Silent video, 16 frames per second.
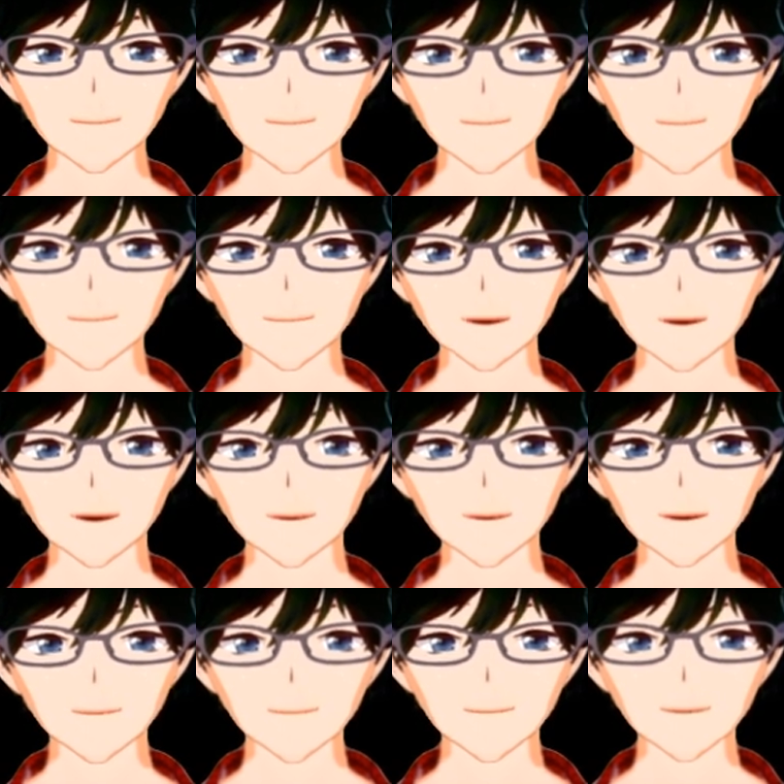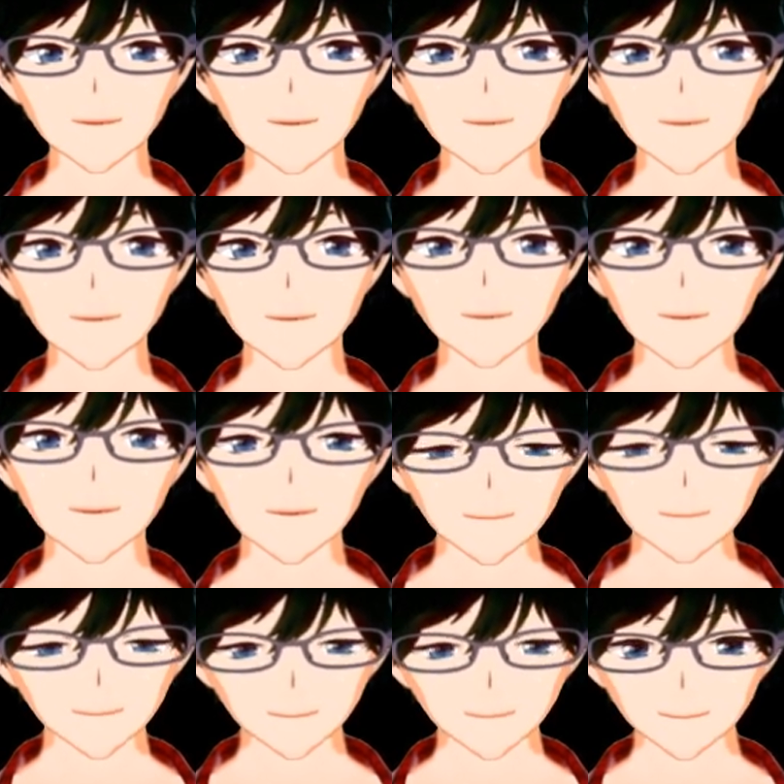見込まれるんですけども、
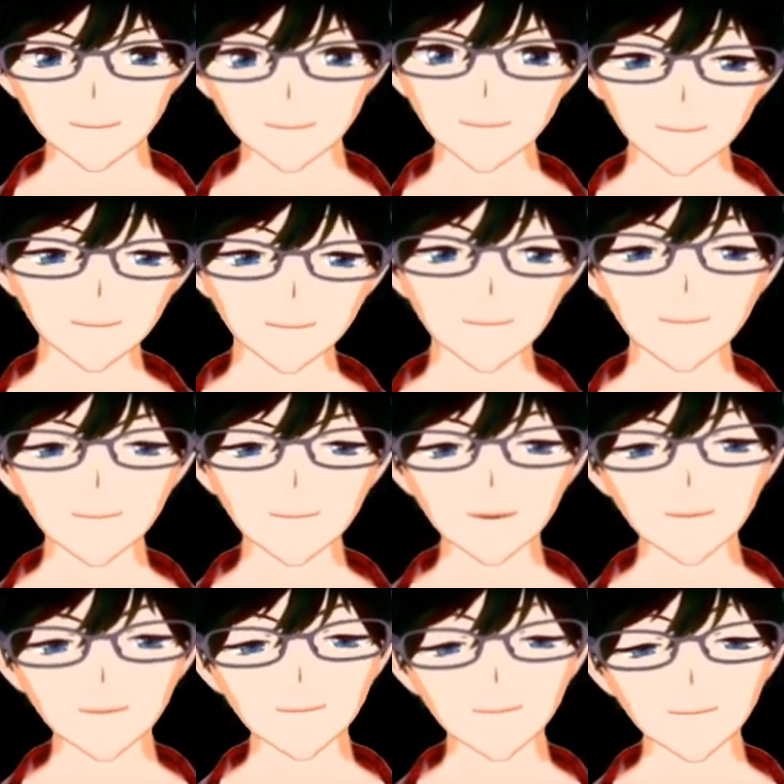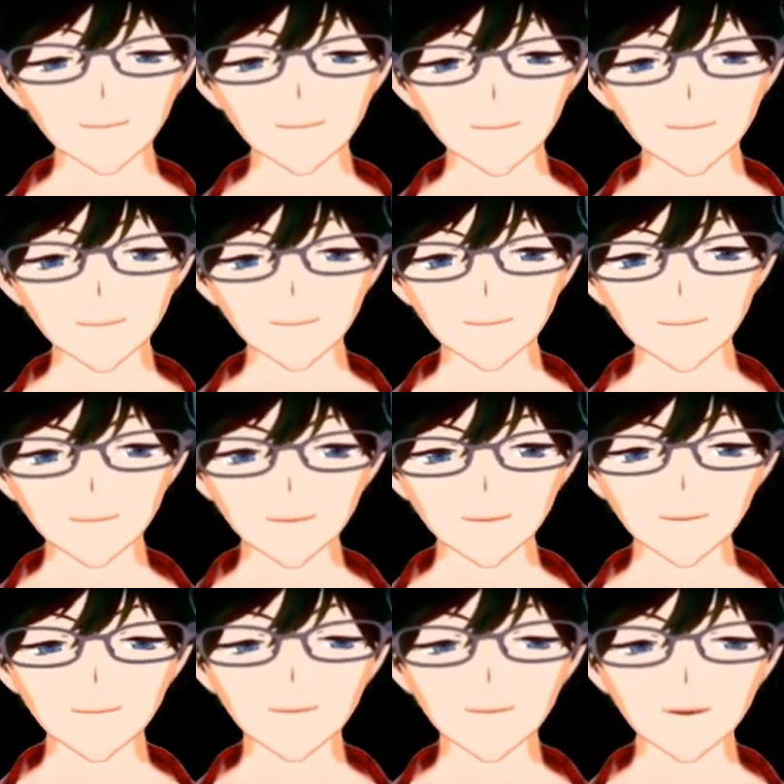やっぱり90%っていうのと、ランダム
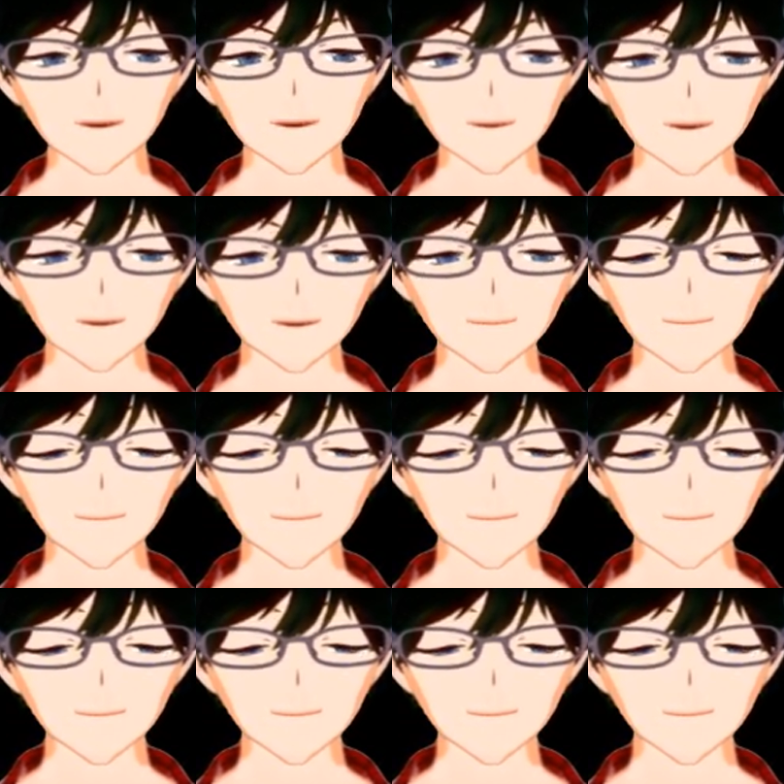連撃であると。